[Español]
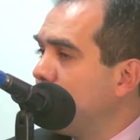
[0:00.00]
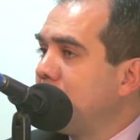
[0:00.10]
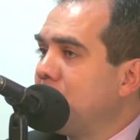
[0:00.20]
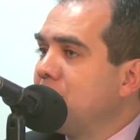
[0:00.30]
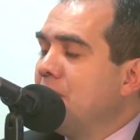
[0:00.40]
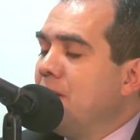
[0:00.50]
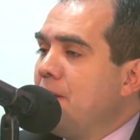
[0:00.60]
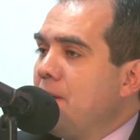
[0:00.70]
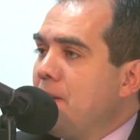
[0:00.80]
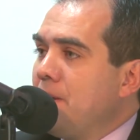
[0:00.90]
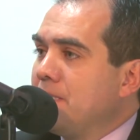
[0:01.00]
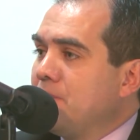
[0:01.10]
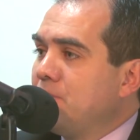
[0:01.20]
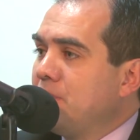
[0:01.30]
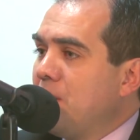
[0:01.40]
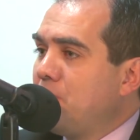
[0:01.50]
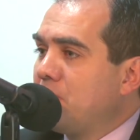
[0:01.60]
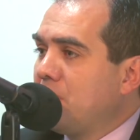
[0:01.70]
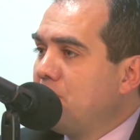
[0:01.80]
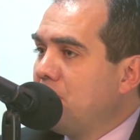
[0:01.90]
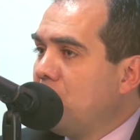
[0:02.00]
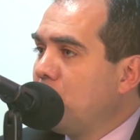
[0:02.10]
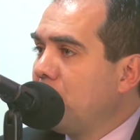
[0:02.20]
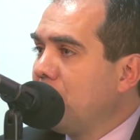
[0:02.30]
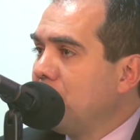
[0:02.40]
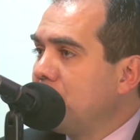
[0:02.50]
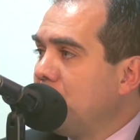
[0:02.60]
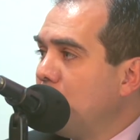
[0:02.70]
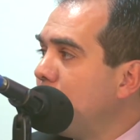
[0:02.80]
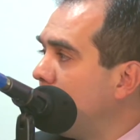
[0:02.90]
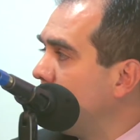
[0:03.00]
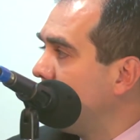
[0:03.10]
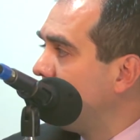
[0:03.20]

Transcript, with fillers: otras, eh, estamos ya por terminar lo que es quirófanos,